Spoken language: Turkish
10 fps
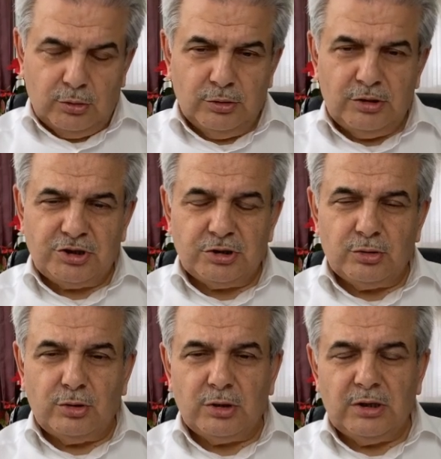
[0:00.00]
Onun için
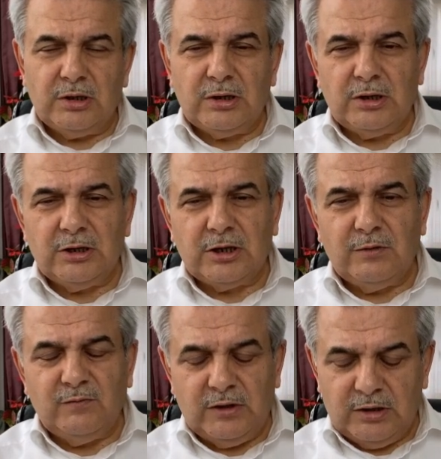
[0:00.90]
oraya
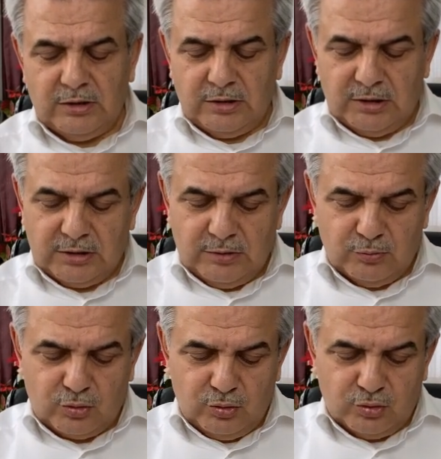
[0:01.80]
hatem veya
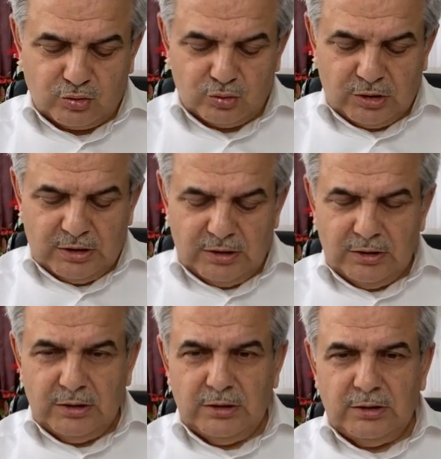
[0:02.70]
hatim kuyusu da
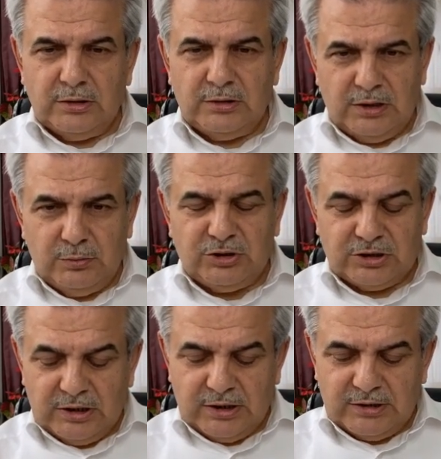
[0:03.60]

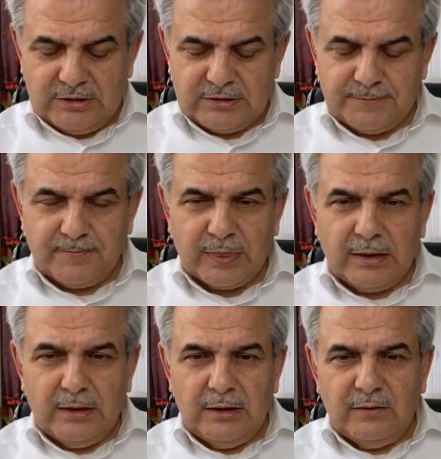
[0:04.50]
demişlerdir.
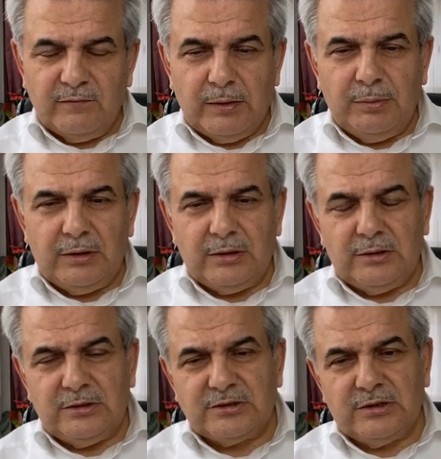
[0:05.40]
Ve
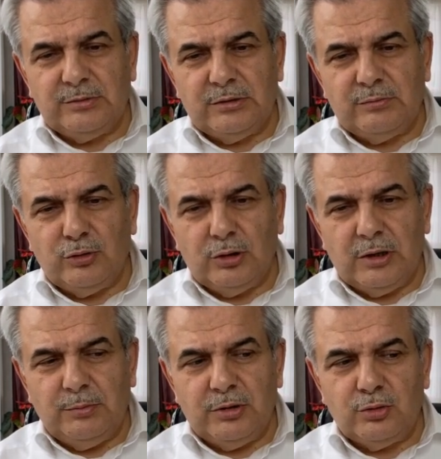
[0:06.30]
bildiğiniz gibi
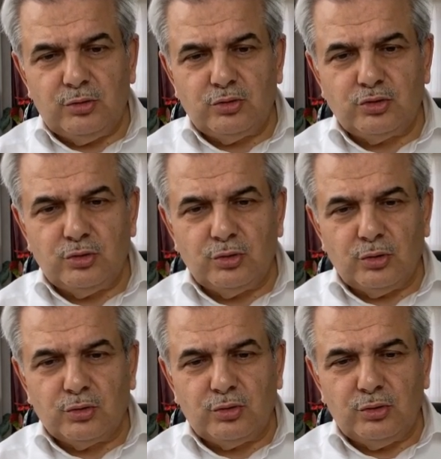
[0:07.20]
böyle bir yüzüğün
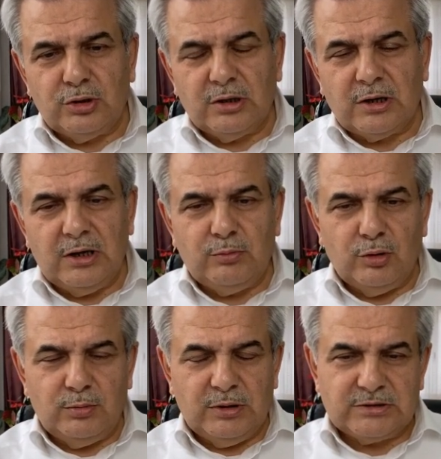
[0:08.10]
o kuyuda
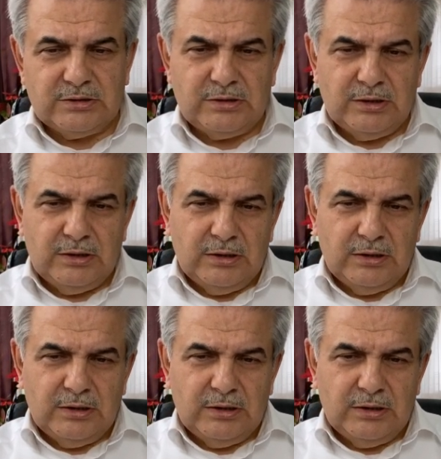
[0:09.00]
kaybolması